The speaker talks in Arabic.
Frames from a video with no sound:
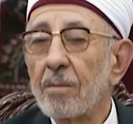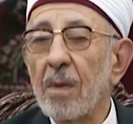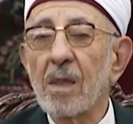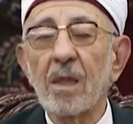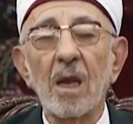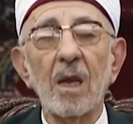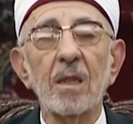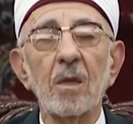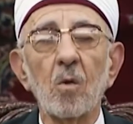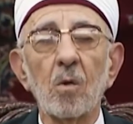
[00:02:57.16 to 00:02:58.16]
من ذا
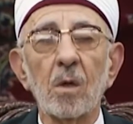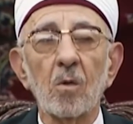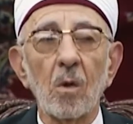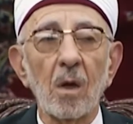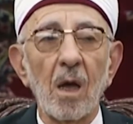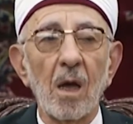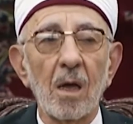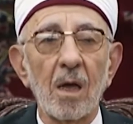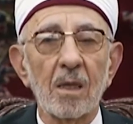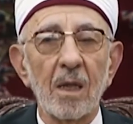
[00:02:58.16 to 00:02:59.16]
الذي يقرض الله
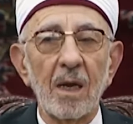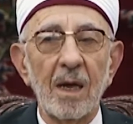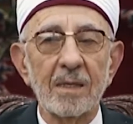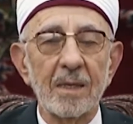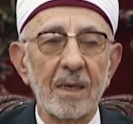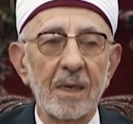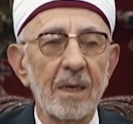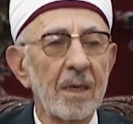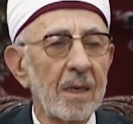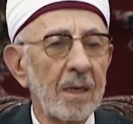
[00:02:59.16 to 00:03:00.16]
قرضا حسنا
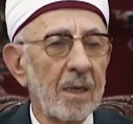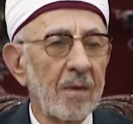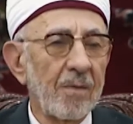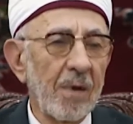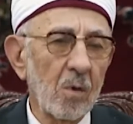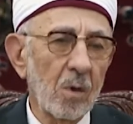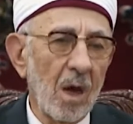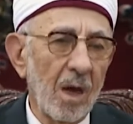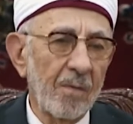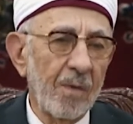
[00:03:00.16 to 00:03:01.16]

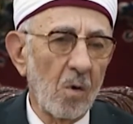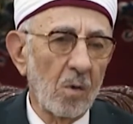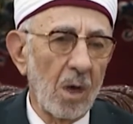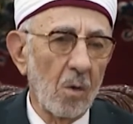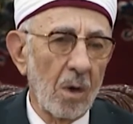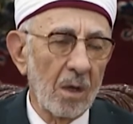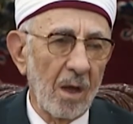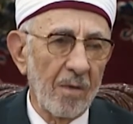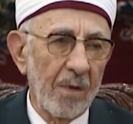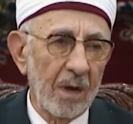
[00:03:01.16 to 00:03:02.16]
فيضاعفه له
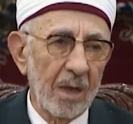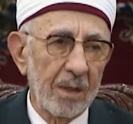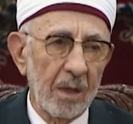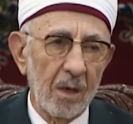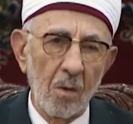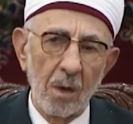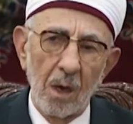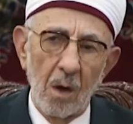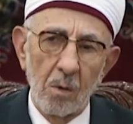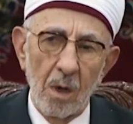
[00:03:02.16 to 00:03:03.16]
أضعافا كثيرة
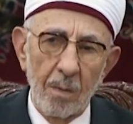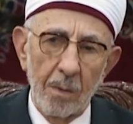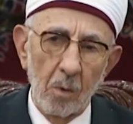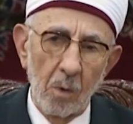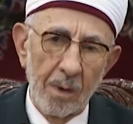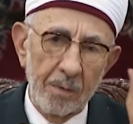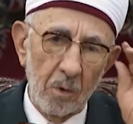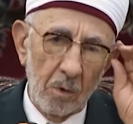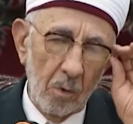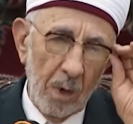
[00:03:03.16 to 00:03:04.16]
والله يقبض
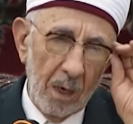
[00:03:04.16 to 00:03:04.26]
ويبسط